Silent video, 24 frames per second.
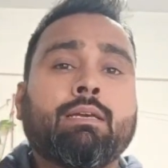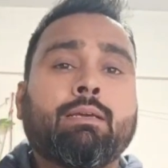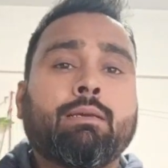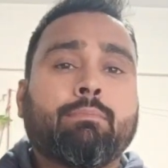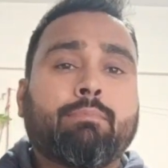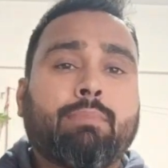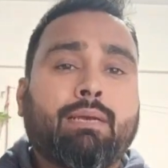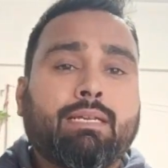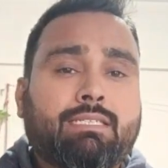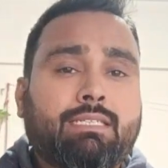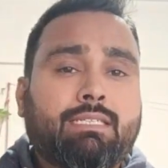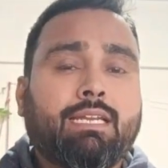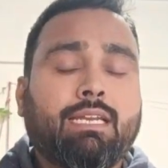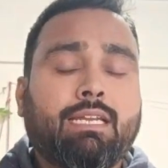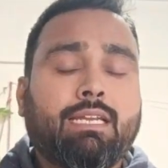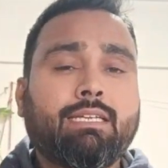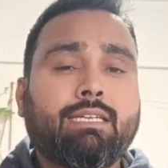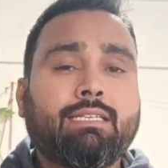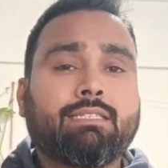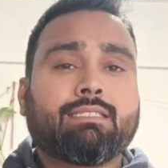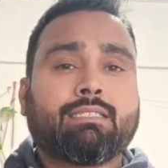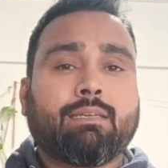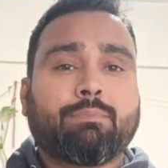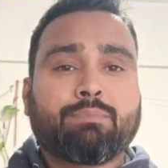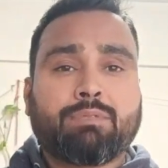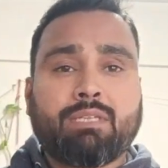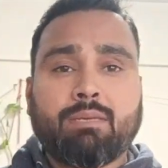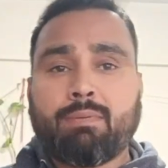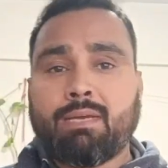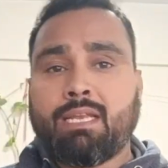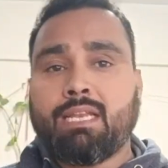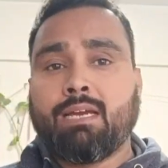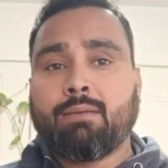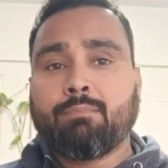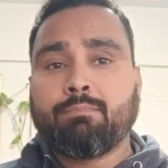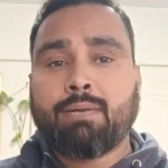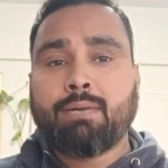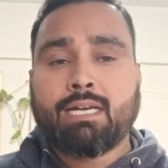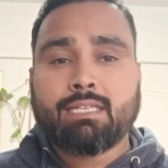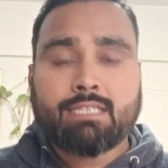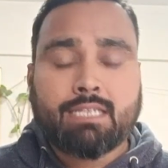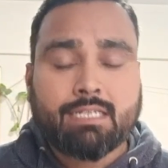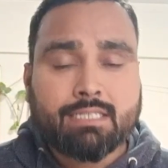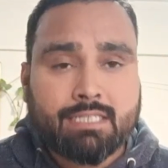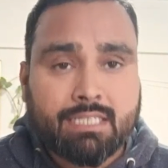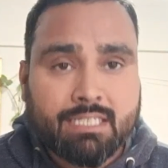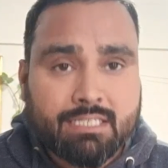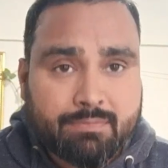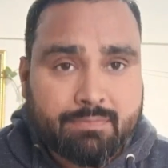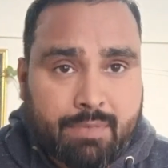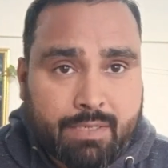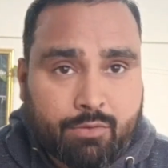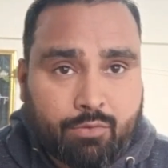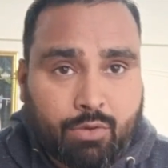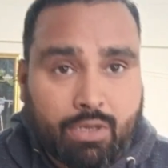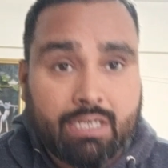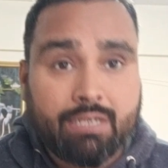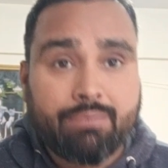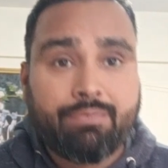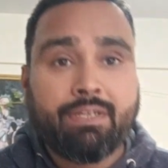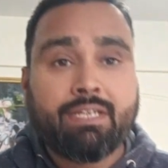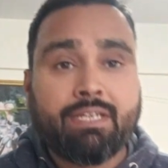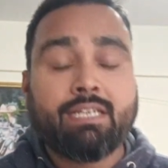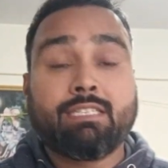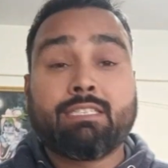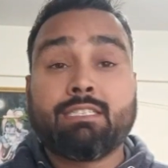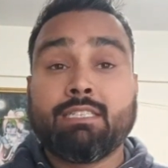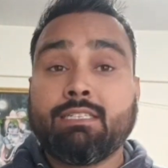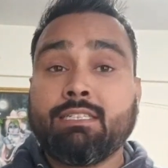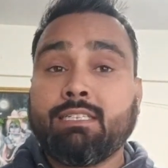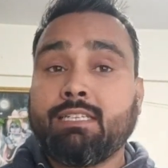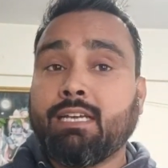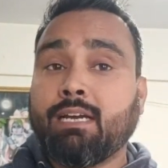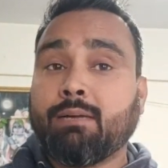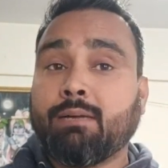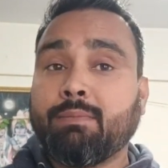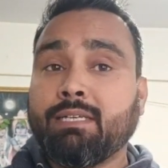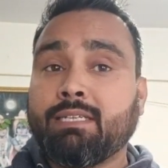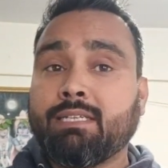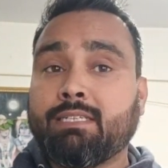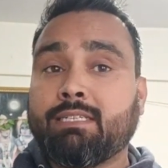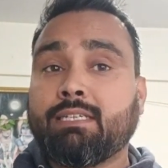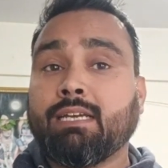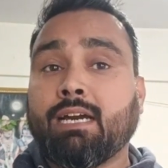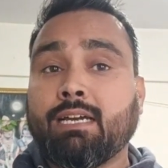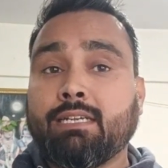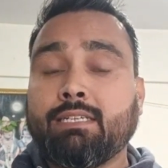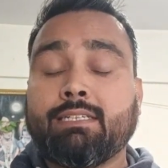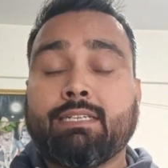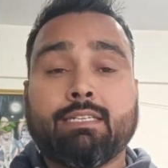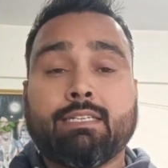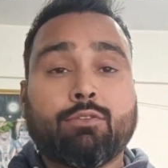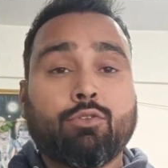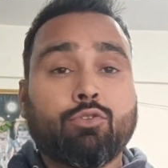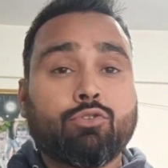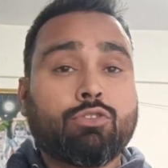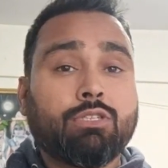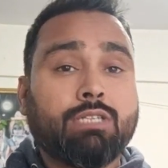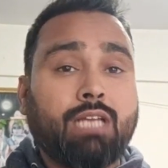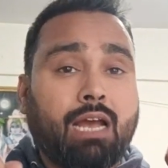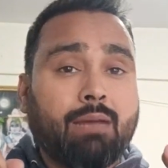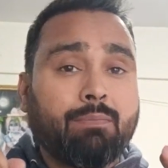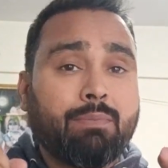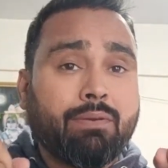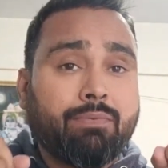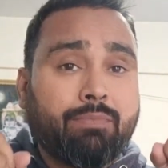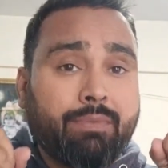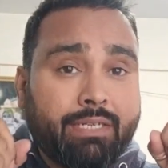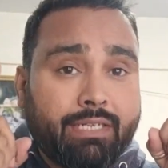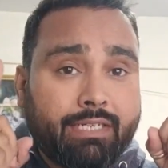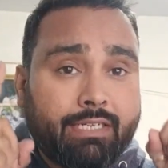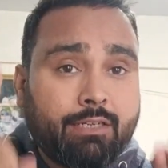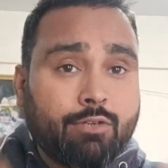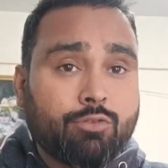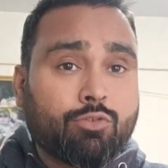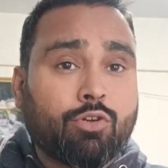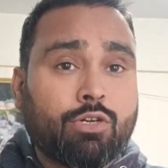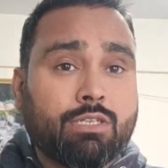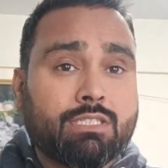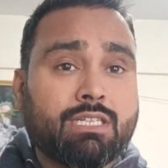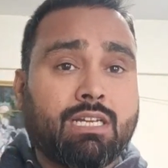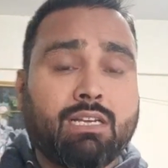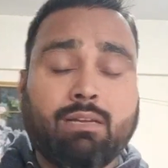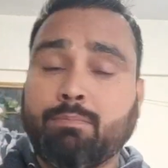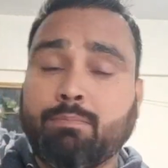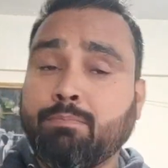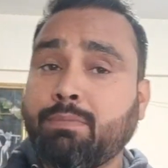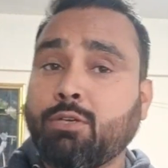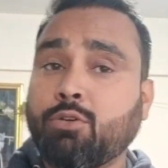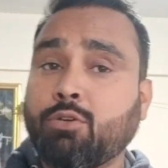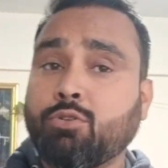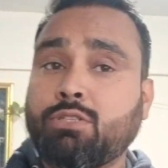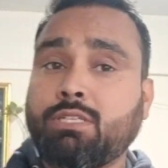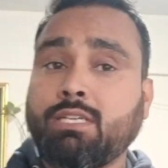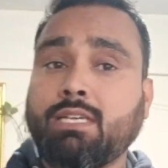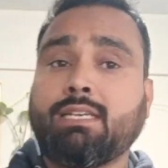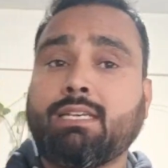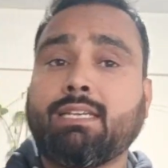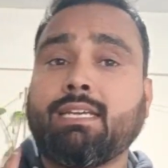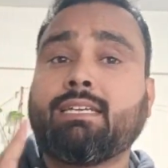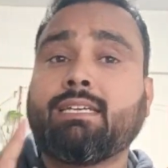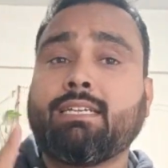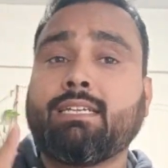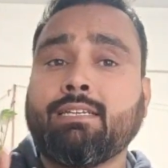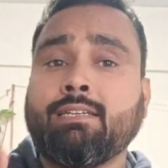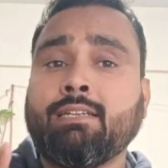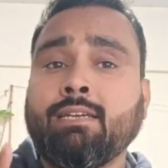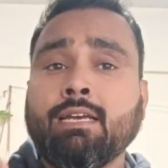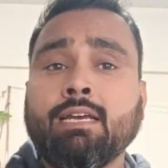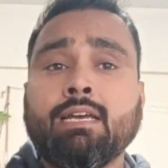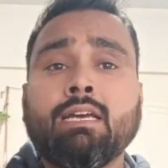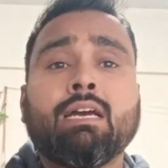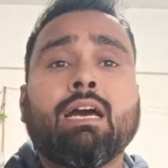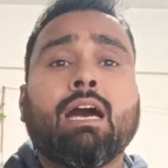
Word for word: बेसिकली सबसे पहले हम बात करते हैं इसमें क्वालिफिकेशन की हमें क्या नीड है दोस्तों यहां पे वीडियो थोड़ा सा लंबी होती है लेकिन